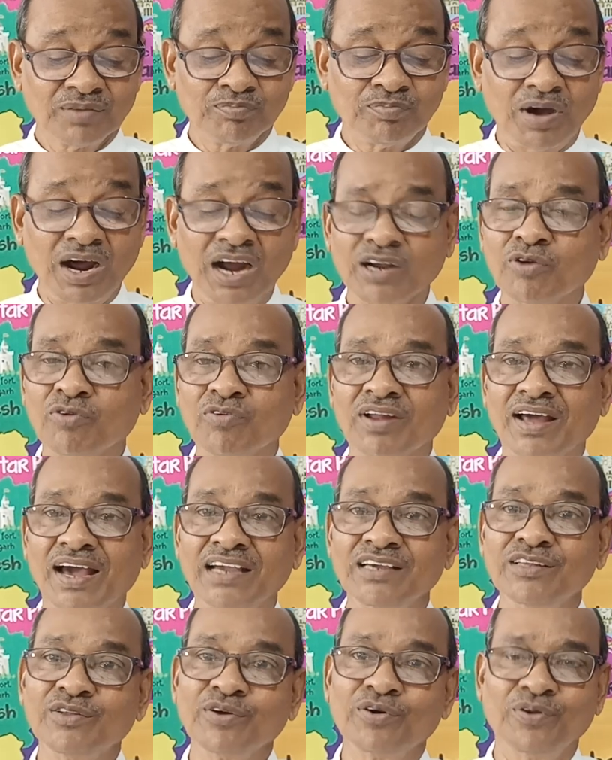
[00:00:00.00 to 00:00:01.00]
పాండవుల
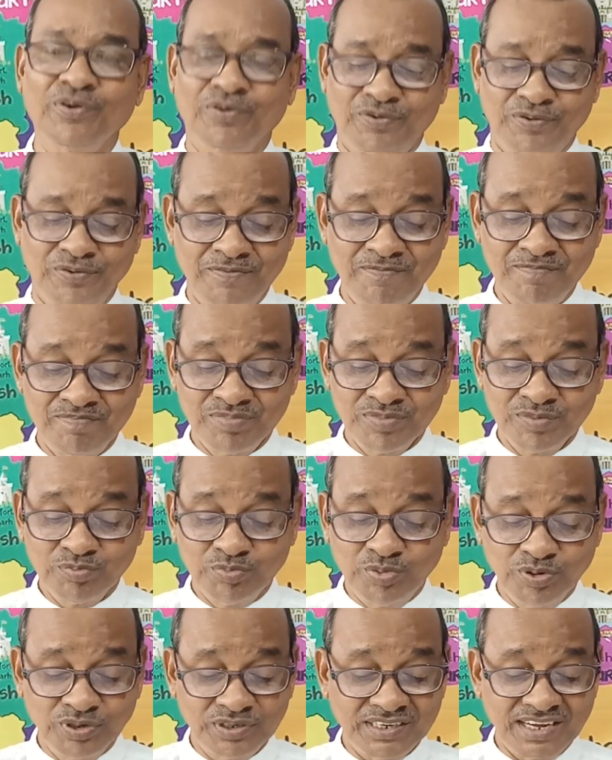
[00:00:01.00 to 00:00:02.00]
ఐదుగురు
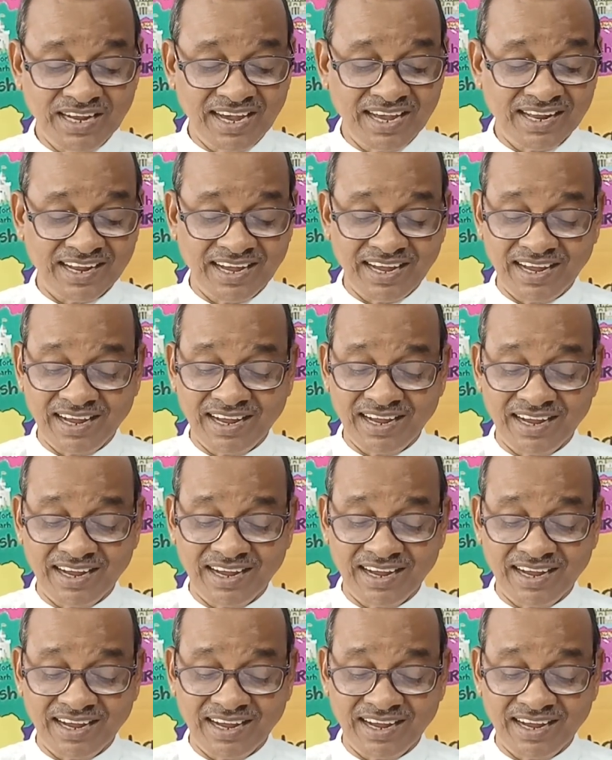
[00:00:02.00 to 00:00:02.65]
పుట్టారా